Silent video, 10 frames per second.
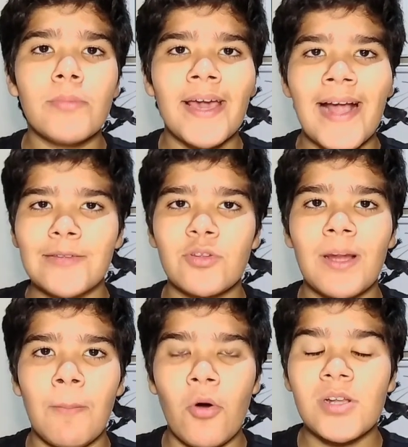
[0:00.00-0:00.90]
o mercado
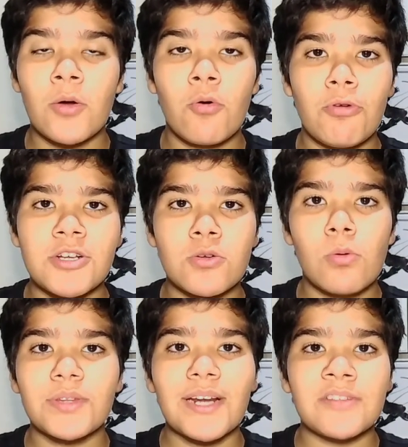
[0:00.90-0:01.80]
da bola com as
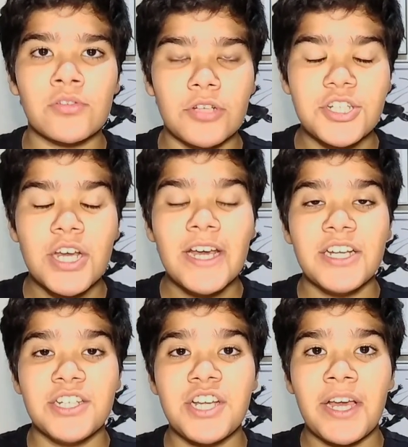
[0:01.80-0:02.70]
contratações
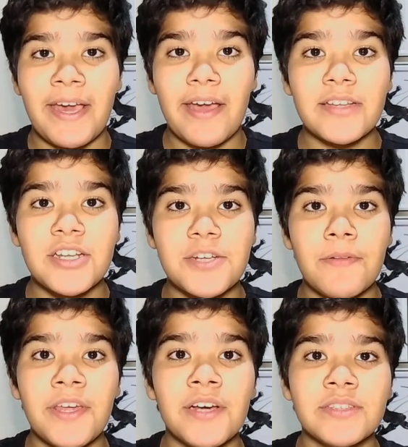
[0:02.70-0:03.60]
de Kennedy
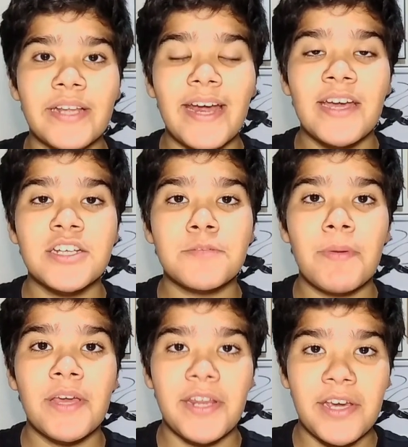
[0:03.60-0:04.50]
e Andréas
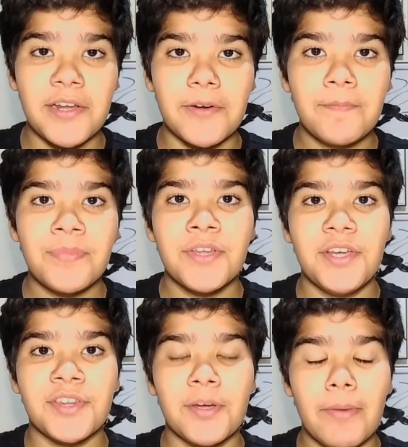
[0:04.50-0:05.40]
Pereira.
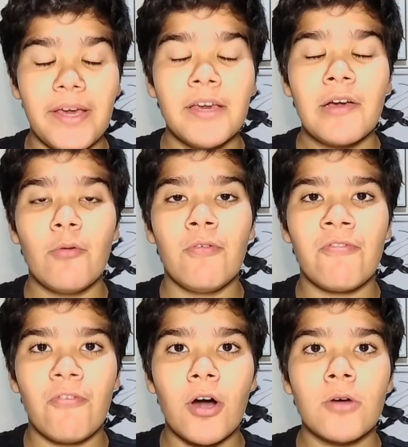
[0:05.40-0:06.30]
E também o
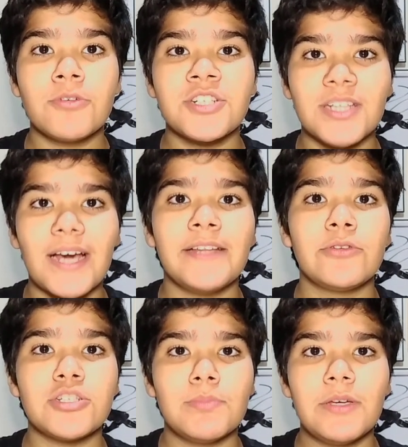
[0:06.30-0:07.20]
foco está em
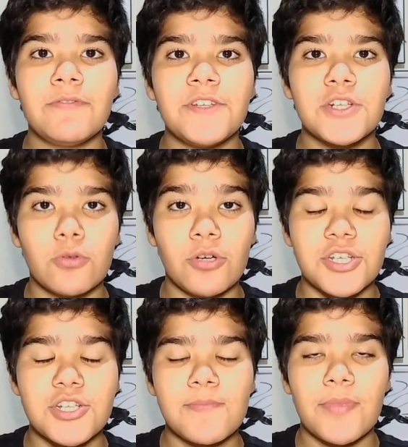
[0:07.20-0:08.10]

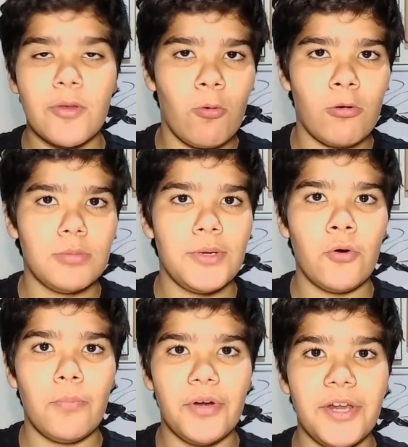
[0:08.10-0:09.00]
2022. O clube
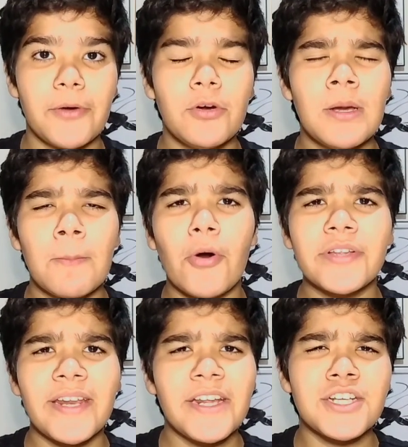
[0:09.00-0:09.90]
rubro-negro
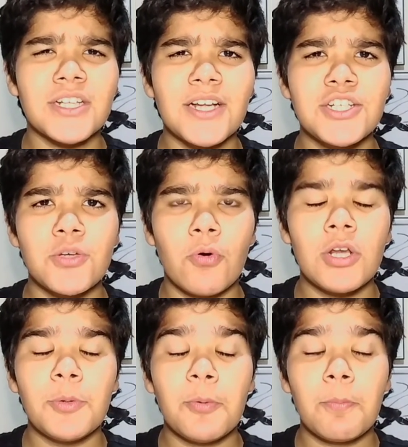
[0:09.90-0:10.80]
poderia estar de
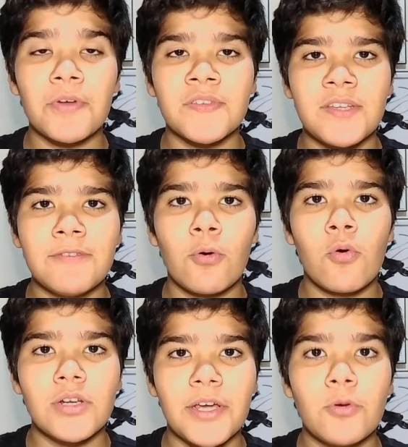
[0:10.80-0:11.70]
olho em um possível
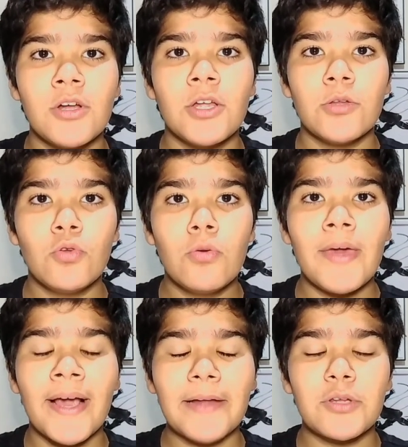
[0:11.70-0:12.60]
goleiro no
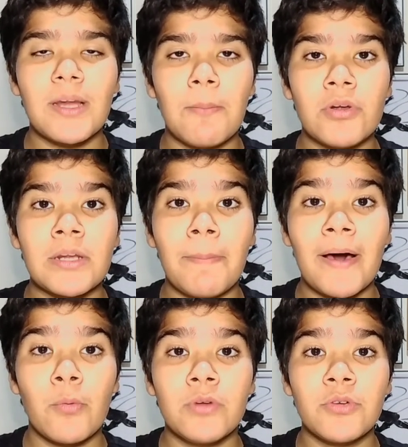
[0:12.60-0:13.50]
mercado da bola
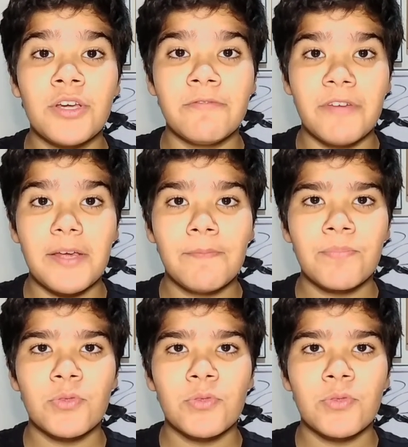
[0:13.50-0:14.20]
para o ano que vem.